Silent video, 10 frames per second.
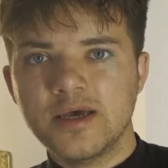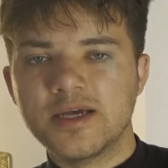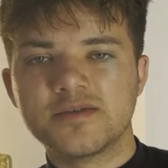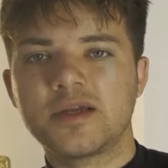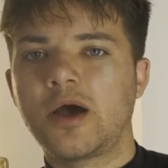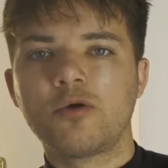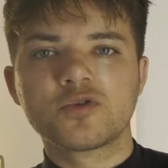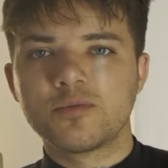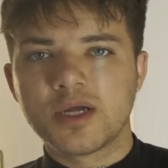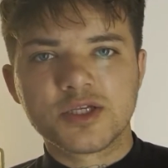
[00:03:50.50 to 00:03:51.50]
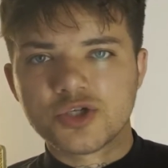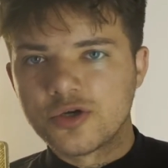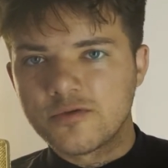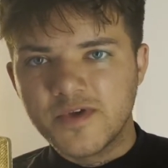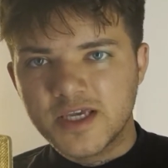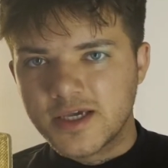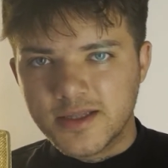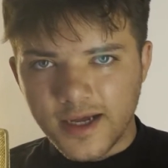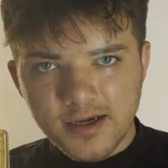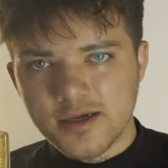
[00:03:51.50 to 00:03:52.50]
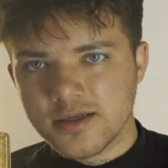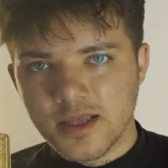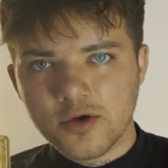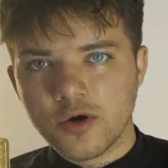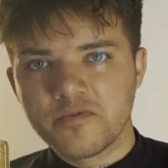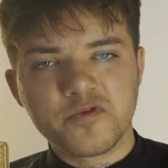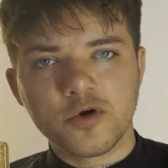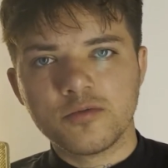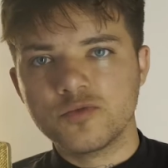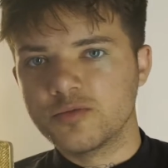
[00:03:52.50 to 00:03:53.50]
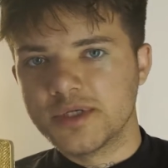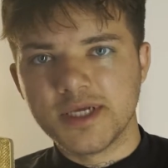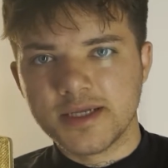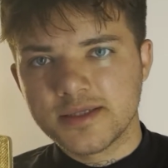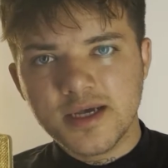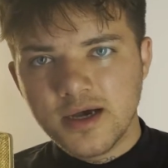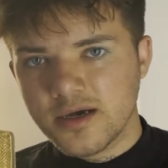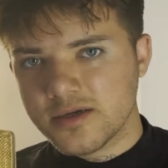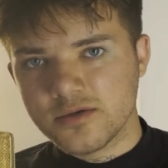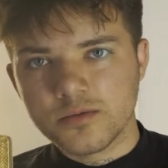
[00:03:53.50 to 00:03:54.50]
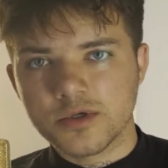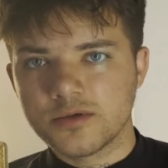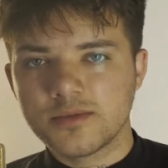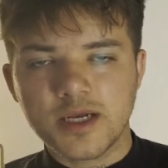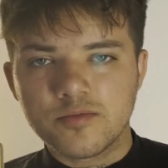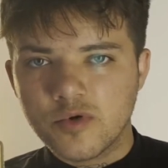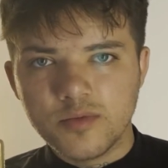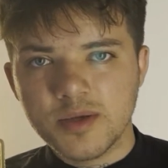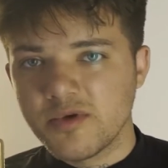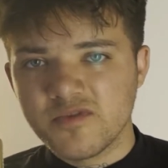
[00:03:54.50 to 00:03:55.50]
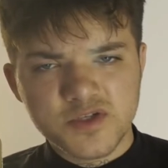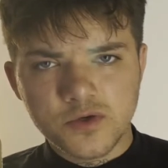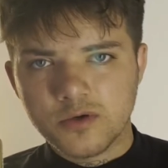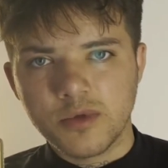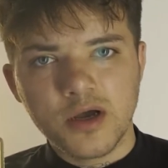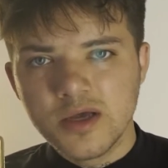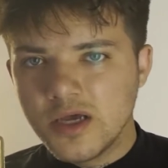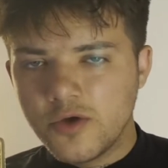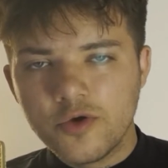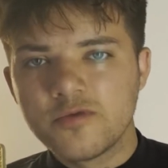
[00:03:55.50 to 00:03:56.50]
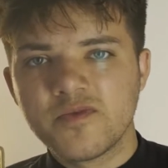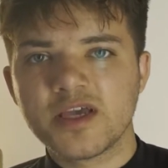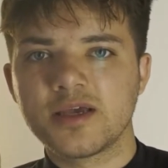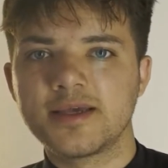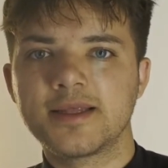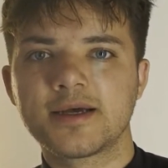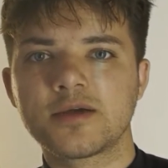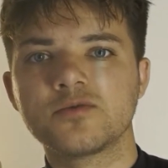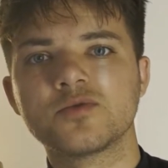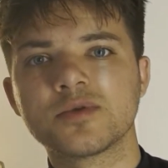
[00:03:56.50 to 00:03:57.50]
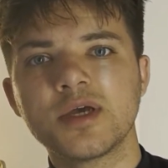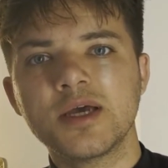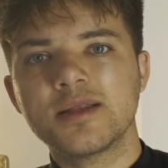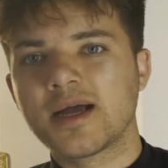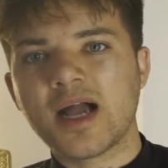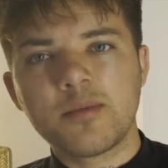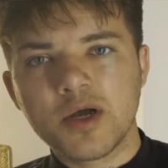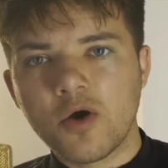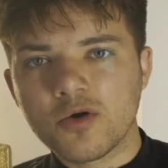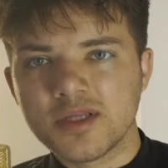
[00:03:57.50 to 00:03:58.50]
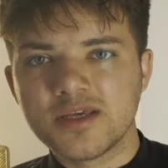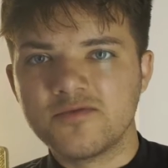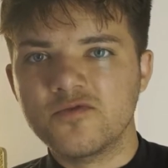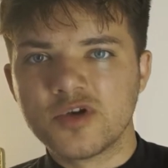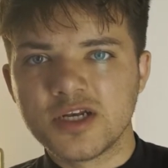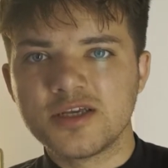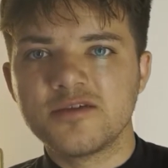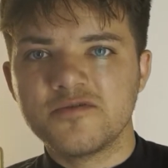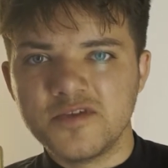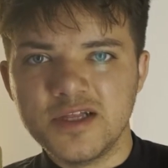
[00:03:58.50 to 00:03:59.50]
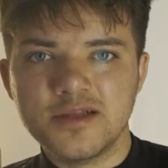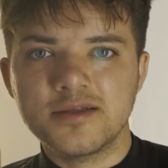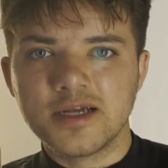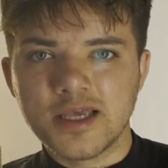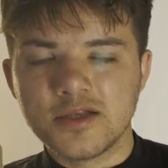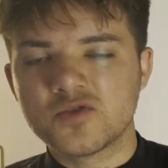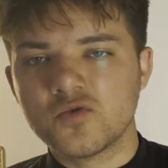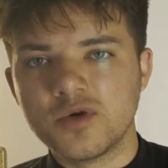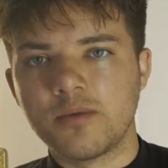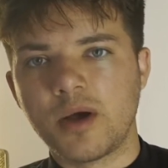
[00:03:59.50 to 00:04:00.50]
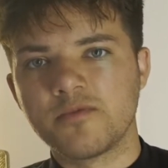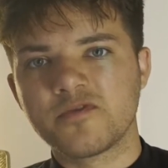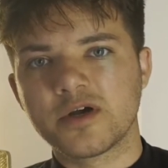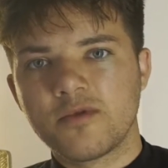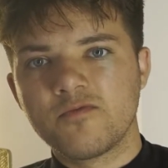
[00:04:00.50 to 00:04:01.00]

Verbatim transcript: Es werden automatisch irgendwelche Gedanken in den Kopf kommen über deinen Tag, über deine Probleme, was auch immer. Irgendwelche Gedanken und da kann man auch nicht wirklich viel dagegen tun am Anfang.